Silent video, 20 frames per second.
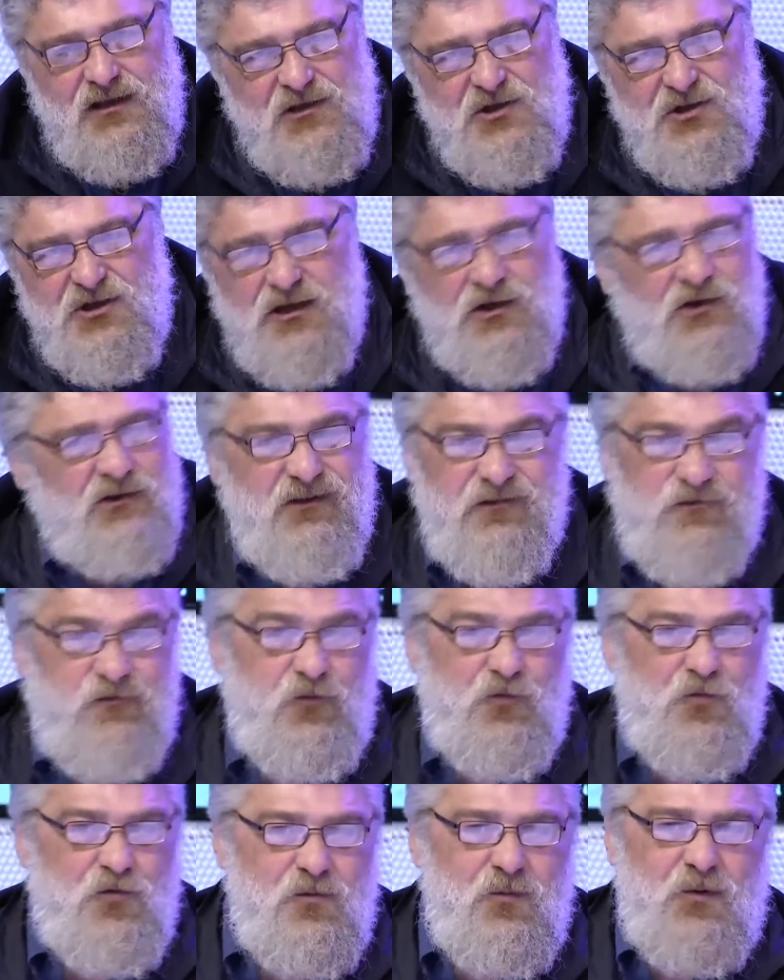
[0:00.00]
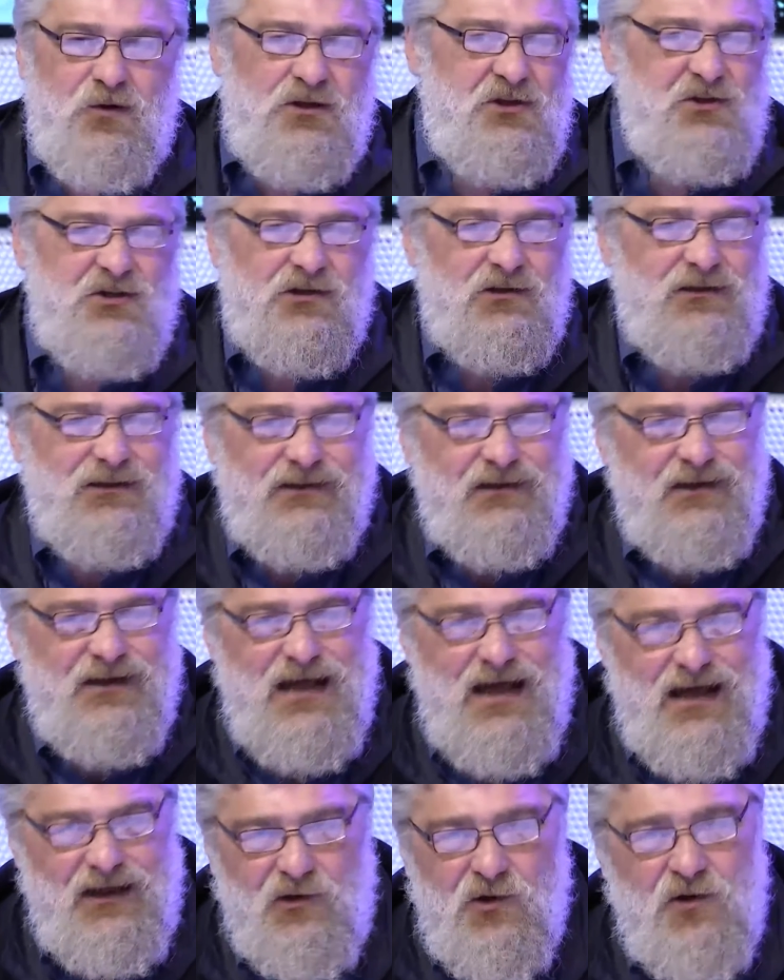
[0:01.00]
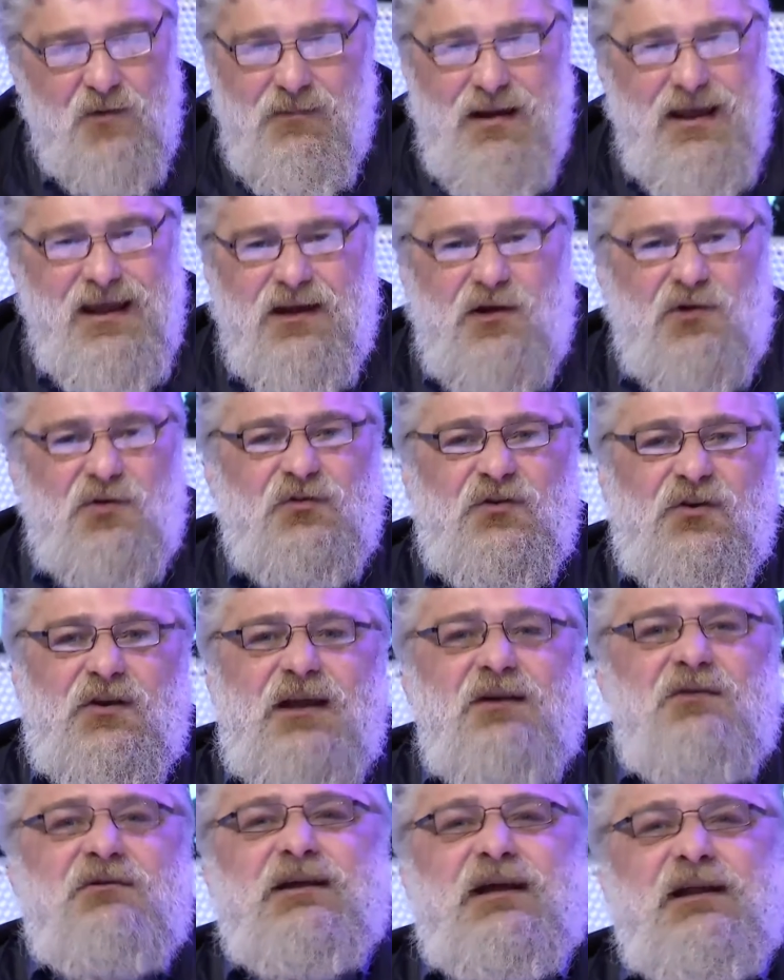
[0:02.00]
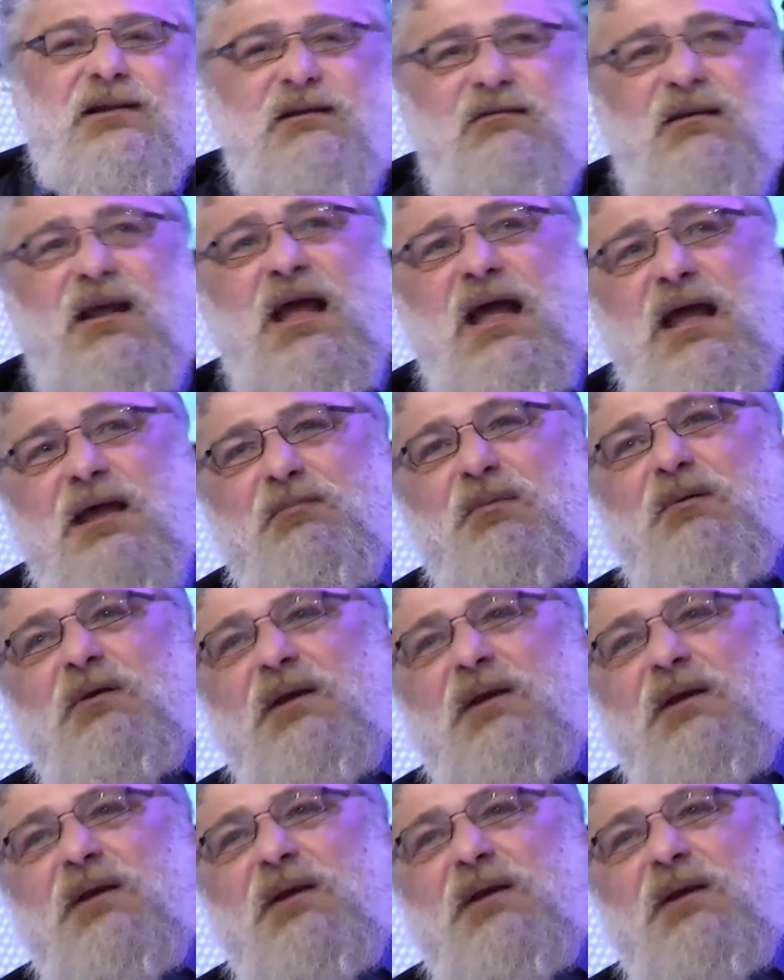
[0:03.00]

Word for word: il, giro del fumo il giro del denaro ormai è così e noi dici eh, i